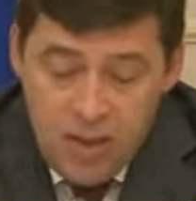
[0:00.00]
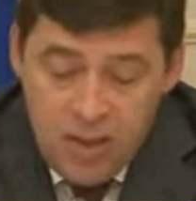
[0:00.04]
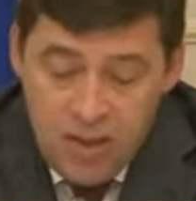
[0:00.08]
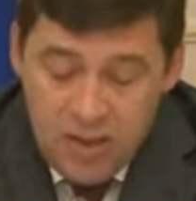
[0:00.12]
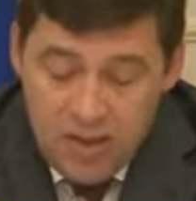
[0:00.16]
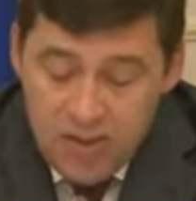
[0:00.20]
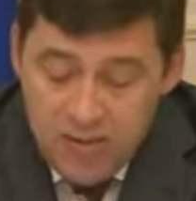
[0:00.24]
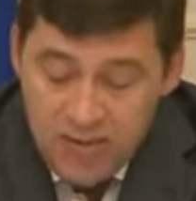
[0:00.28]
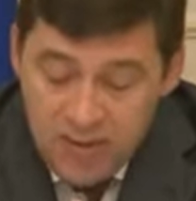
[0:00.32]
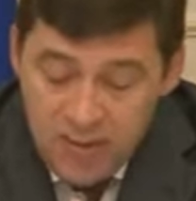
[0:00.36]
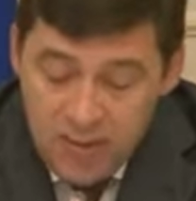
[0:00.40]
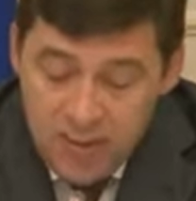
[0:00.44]

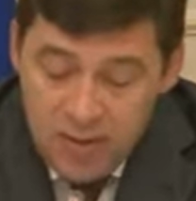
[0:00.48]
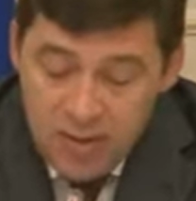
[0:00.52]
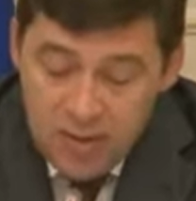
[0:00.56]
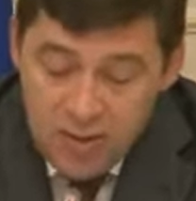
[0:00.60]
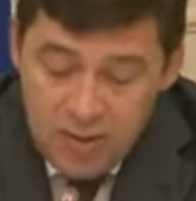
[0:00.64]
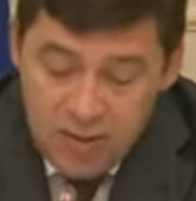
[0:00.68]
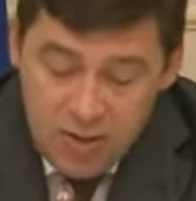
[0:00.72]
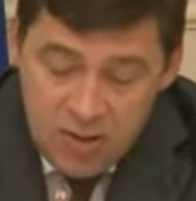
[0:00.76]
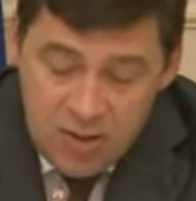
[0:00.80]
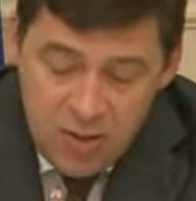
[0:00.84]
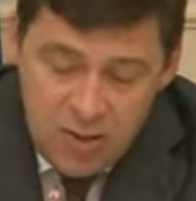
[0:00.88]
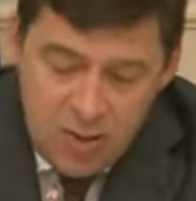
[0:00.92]

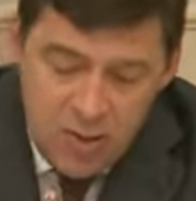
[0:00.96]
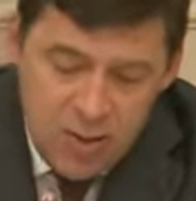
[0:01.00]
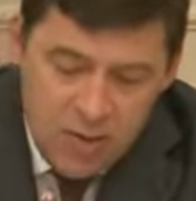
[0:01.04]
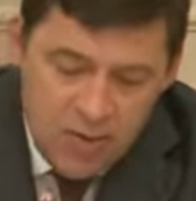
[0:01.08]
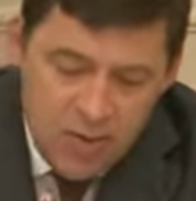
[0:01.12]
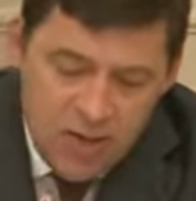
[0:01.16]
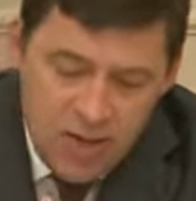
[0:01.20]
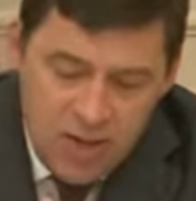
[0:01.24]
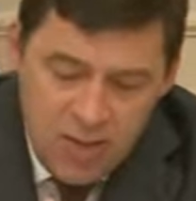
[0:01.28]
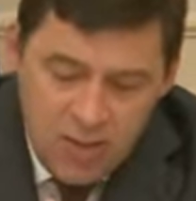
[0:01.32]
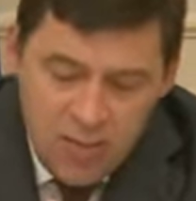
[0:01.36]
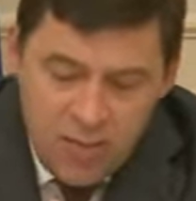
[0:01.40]
Одновременно считаю
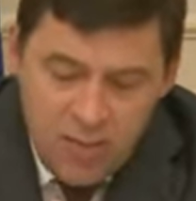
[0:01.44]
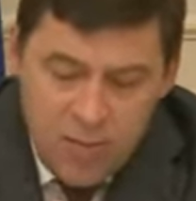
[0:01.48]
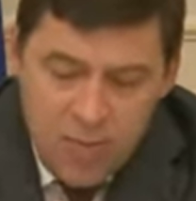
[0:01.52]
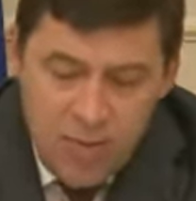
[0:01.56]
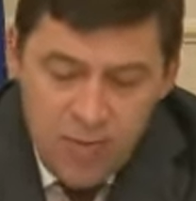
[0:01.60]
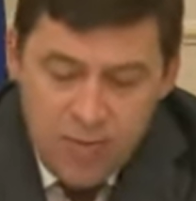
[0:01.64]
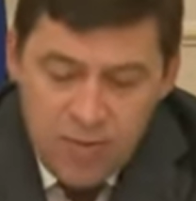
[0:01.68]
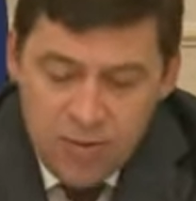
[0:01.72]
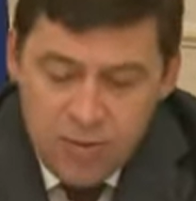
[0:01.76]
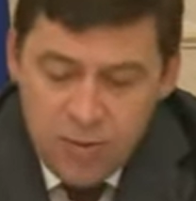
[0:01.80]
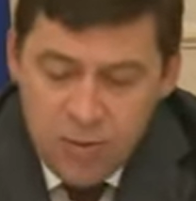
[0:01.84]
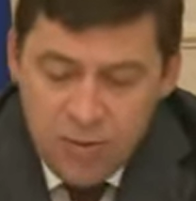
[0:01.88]
необходимым
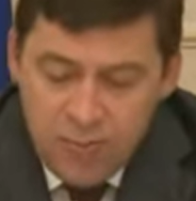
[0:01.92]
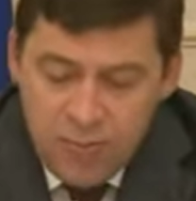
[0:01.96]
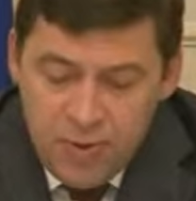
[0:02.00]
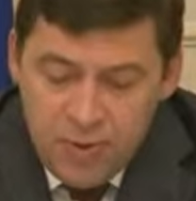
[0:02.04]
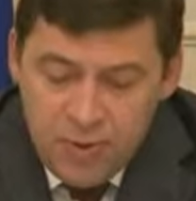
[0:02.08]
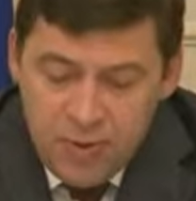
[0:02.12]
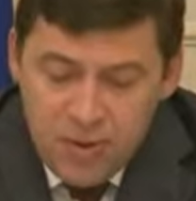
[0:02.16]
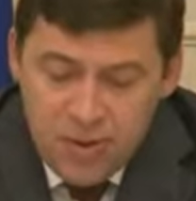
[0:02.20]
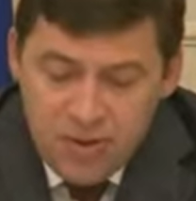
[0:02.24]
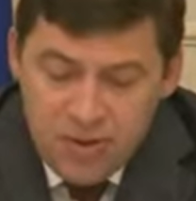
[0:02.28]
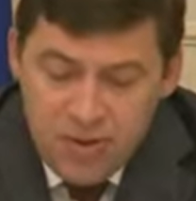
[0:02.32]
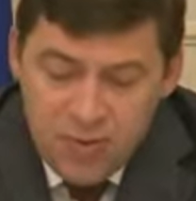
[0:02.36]

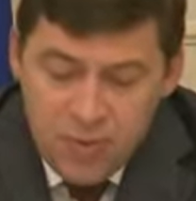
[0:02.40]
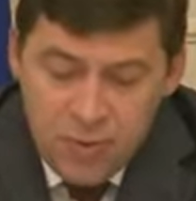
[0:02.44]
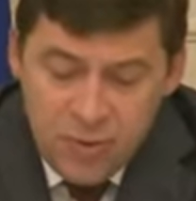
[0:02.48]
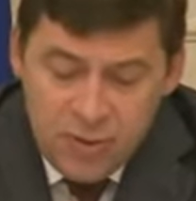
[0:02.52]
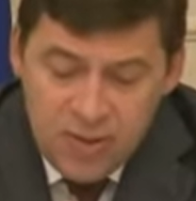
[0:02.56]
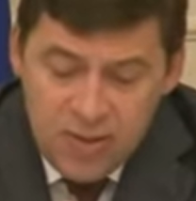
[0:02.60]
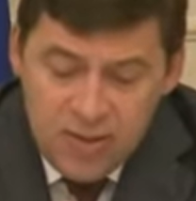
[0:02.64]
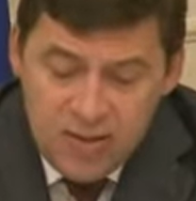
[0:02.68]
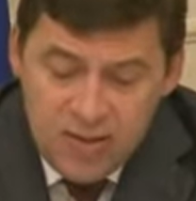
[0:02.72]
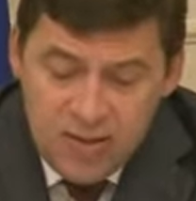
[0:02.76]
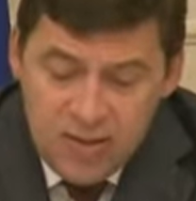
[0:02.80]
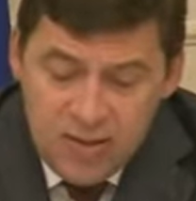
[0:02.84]
приступить к
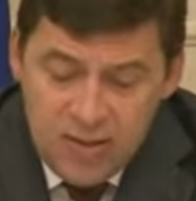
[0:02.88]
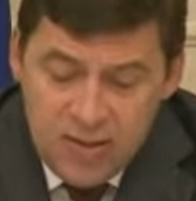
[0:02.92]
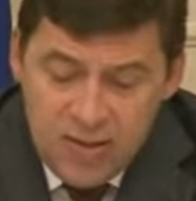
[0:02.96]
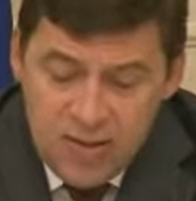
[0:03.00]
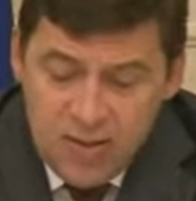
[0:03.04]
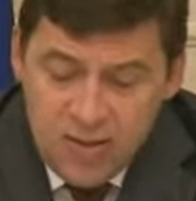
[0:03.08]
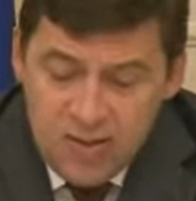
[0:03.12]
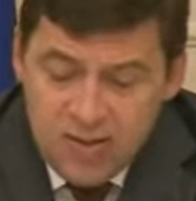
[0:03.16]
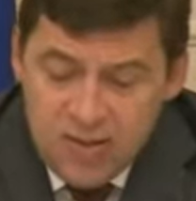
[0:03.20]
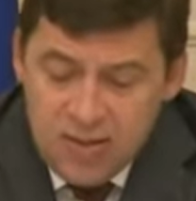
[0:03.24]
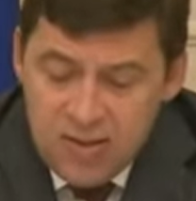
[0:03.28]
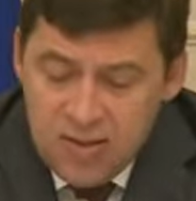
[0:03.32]
разработке
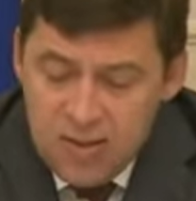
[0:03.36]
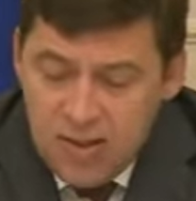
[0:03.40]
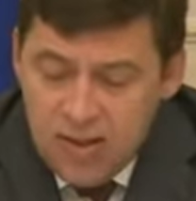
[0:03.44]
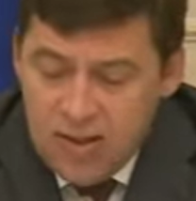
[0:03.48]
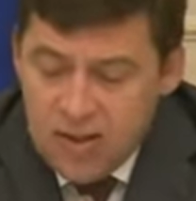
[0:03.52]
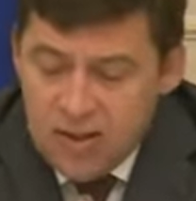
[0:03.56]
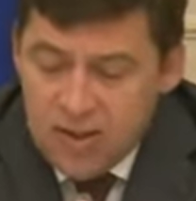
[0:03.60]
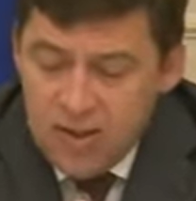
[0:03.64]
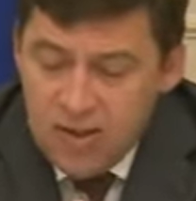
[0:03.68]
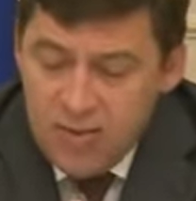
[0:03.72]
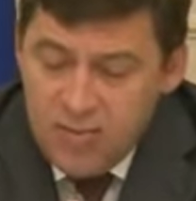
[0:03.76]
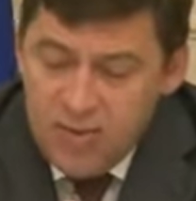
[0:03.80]
стратегии
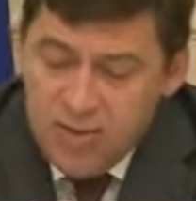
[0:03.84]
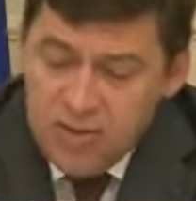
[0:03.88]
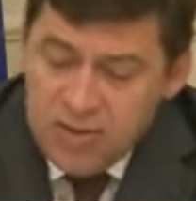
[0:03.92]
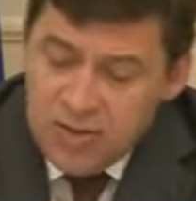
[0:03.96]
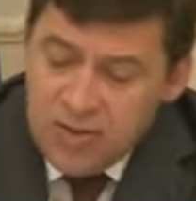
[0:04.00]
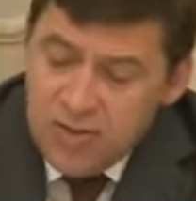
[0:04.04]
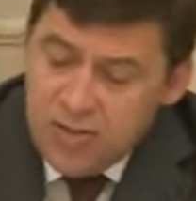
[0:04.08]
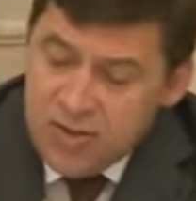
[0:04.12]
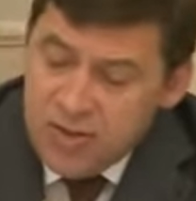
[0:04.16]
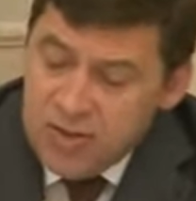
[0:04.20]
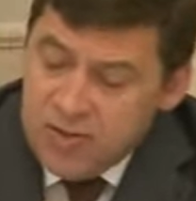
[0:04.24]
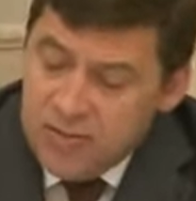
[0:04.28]

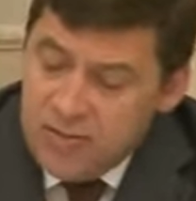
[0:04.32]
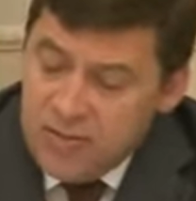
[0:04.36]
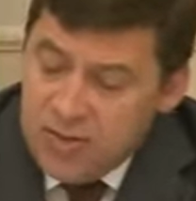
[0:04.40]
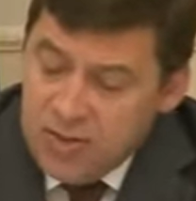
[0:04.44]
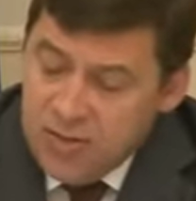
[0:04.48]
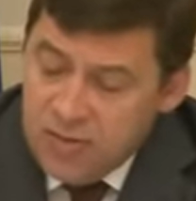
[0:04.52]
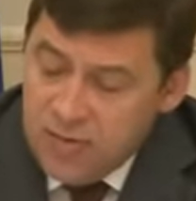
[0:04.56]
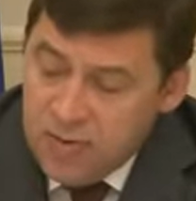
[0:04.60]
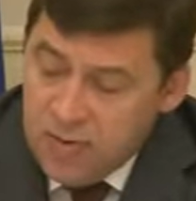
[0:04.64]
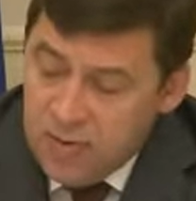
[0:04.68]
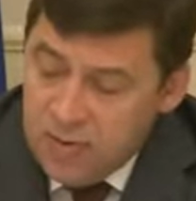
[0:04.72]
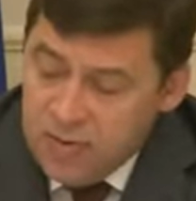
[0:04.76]
социально-экономического
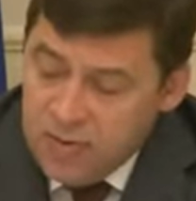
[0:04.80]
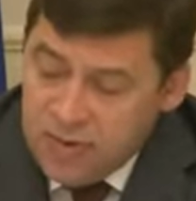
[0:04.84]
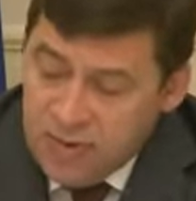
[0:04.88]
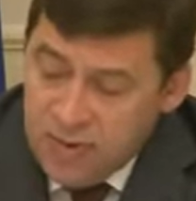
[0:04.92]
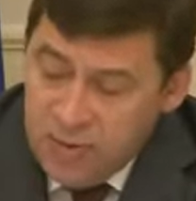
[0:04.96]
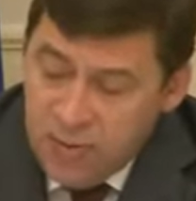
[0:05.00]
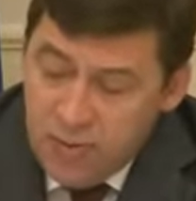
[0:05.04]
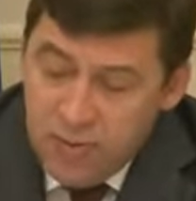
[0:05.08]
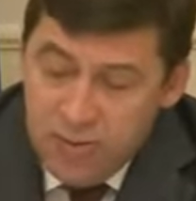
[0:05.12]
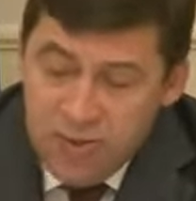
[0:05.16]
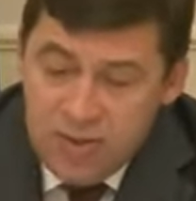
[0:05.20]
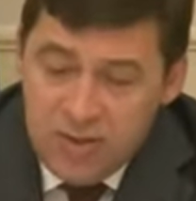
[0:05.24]
развития
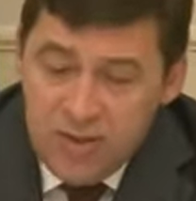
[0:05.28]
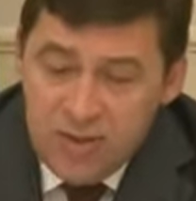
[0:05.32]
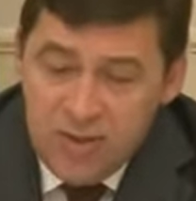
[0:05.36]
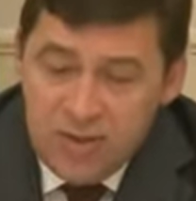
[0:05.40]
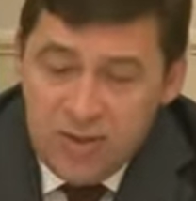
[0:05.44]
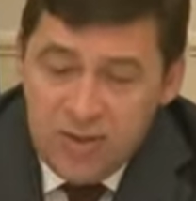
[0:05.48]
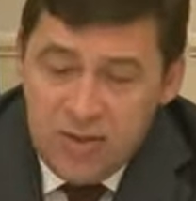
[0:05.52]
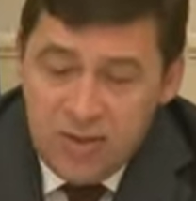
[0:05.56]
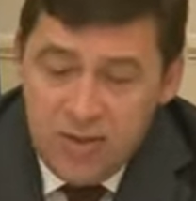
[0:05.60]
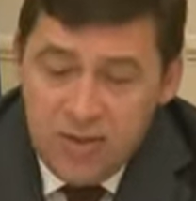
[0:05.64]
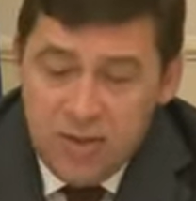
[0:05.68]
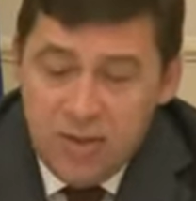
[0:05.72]
Свердловской области,
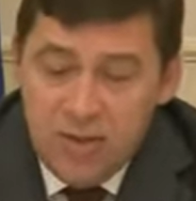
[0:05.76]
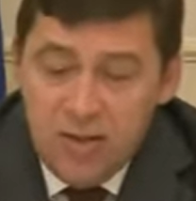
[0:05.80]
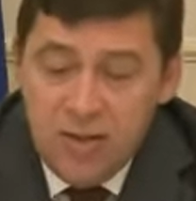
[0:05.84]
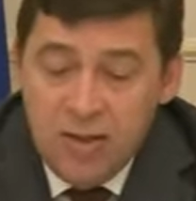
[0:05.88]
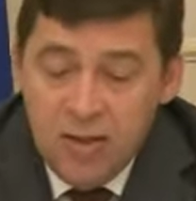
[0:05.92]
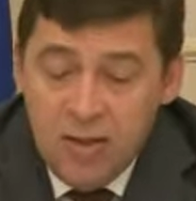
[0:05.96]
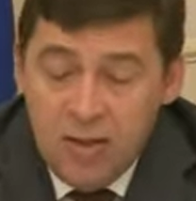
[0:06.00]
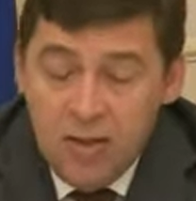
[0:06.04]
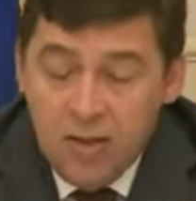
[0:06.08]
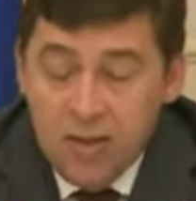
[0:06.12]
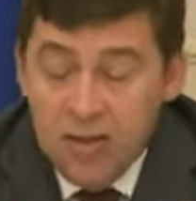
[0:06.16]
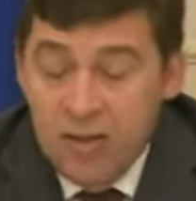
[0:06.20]
рассчитанной
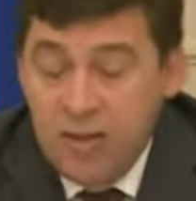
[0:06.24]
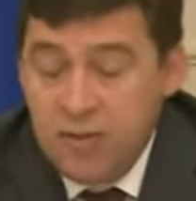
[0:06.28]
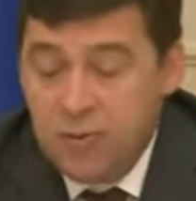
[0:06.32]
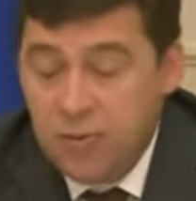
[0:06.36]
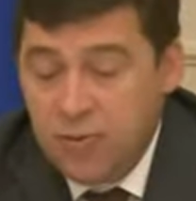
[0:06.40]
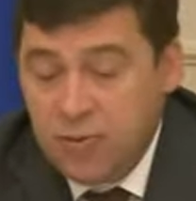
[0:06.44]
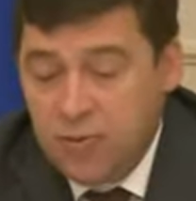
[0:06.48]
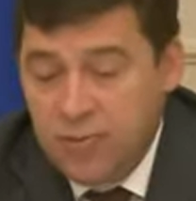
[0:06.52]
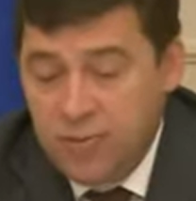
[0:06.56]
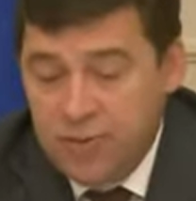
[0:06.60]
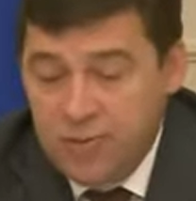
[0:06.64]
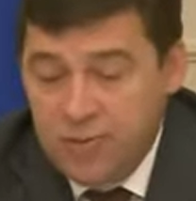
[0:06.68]
на эту же